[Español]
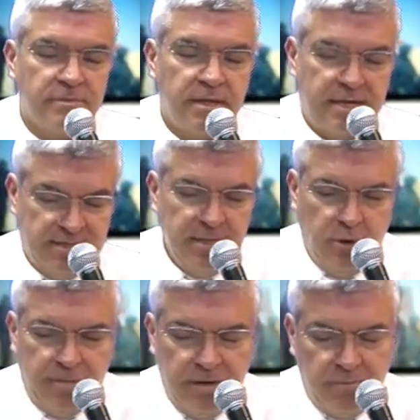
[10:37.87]
ese es lo
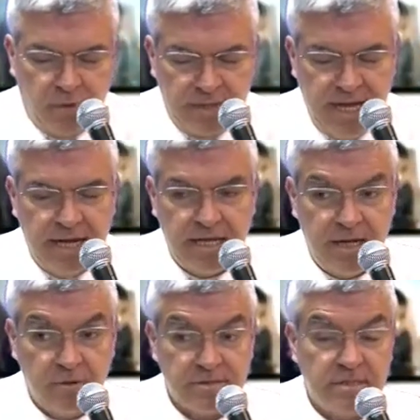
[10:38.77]
primordial. Y
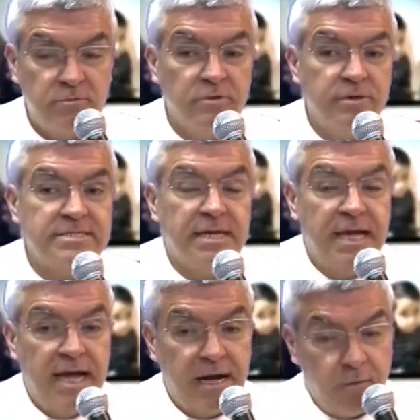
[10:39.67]
lo segundo es
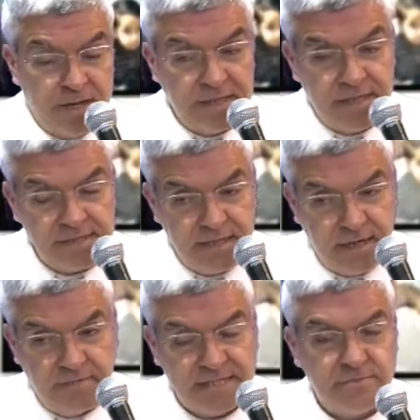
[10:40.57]
a cuántas
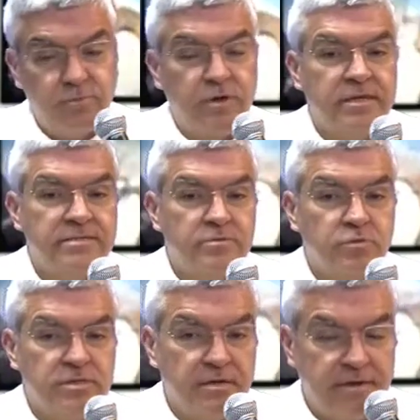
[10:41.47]
almas puedes tú
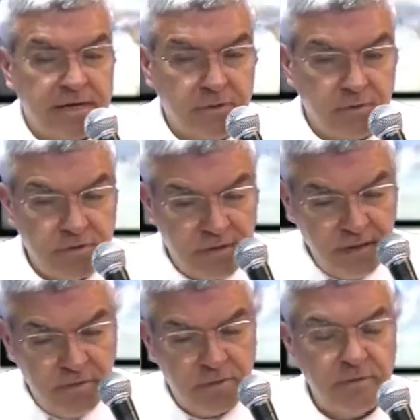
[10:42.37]
llevar
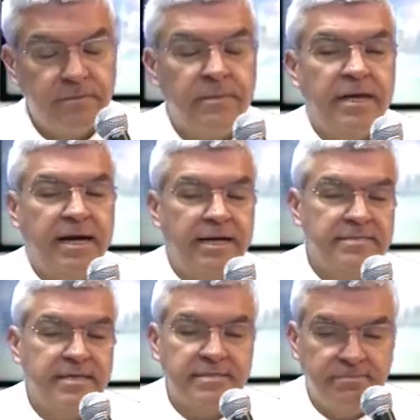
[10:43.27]
contigo a
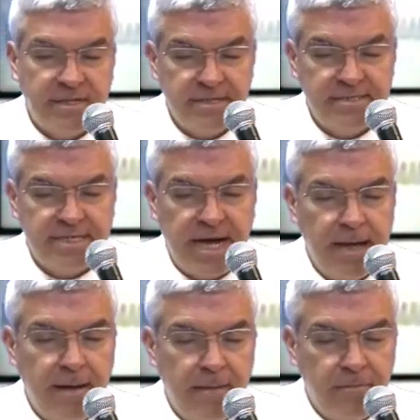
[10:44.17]
esa experiencia
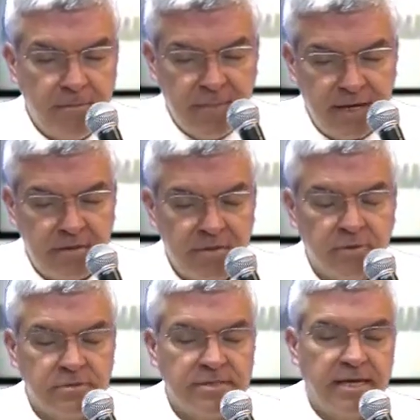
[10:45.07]

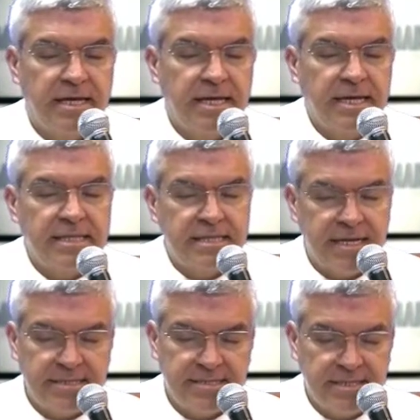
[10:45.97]
maravillosa,
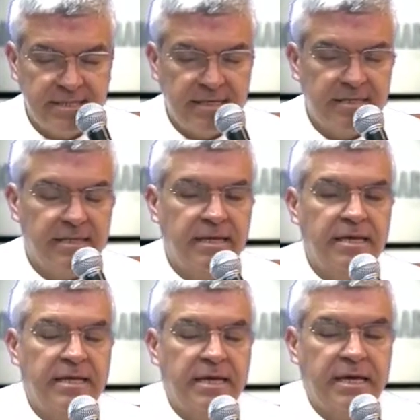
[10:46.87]
trascendente,
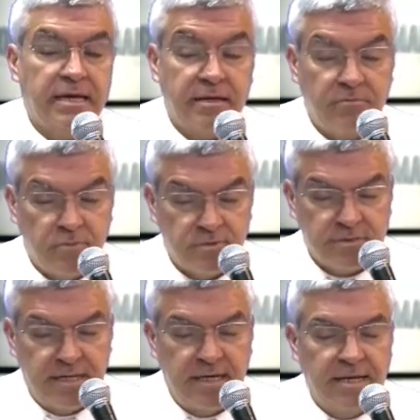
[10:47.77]

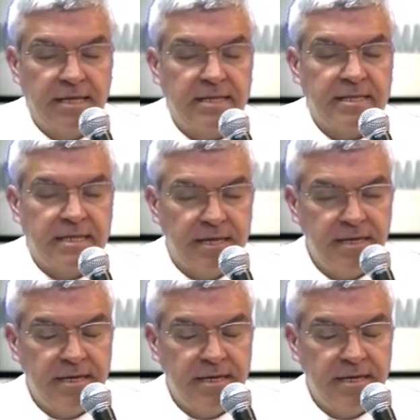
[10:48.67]
hermosa de